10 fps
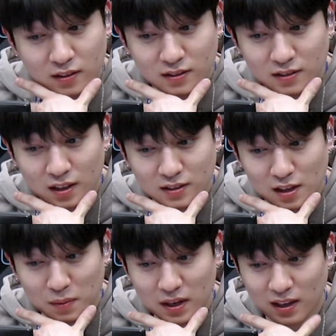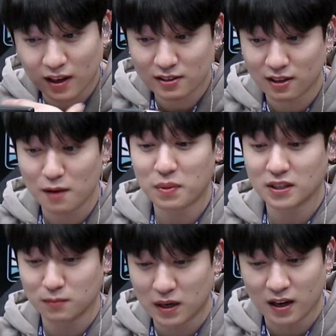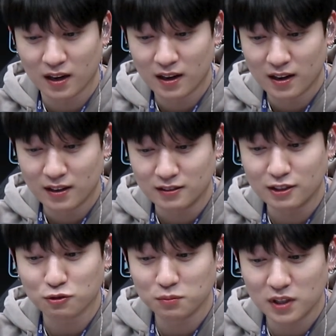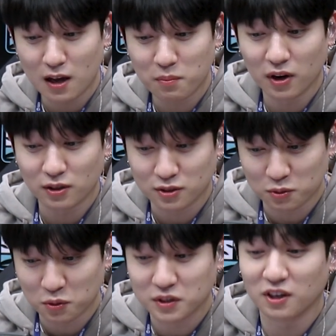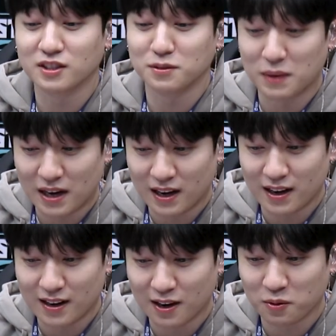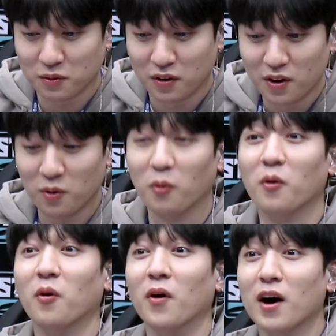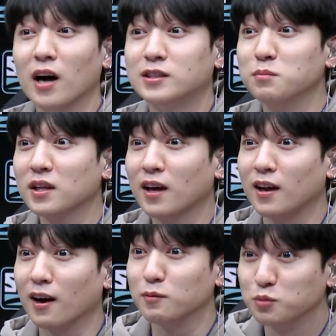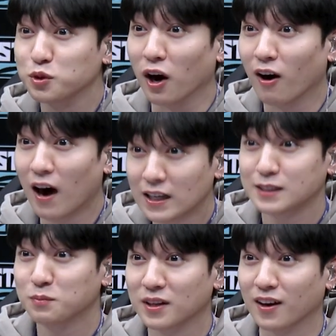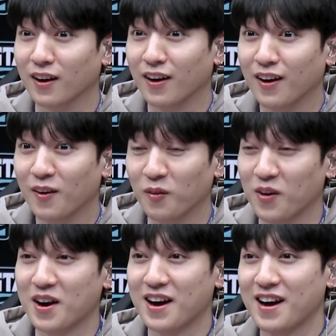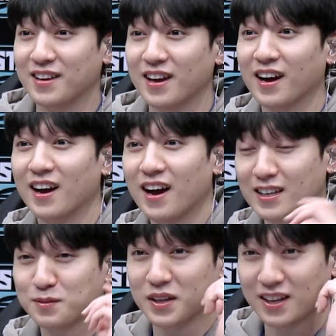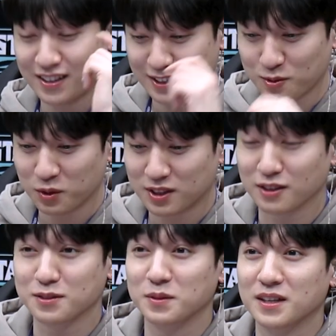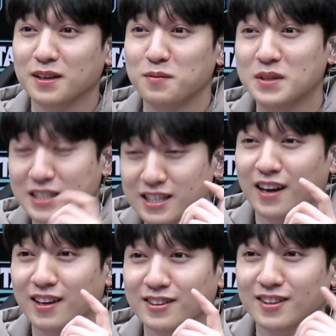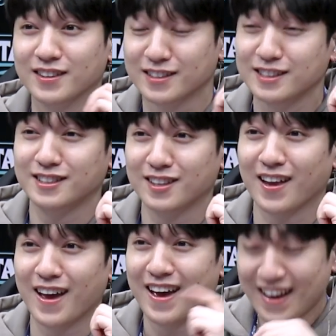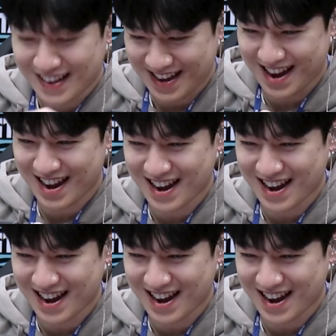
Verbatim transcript: 근데 제발 나가서 랩하지 마. 네 꿈이 래퍼였어도 그러지 마라고. 오 아침마당에 나가 무려 아침마당. 와 내가 아침마당 이 소리 들었으면 이미 지각이었던 그 시절에 야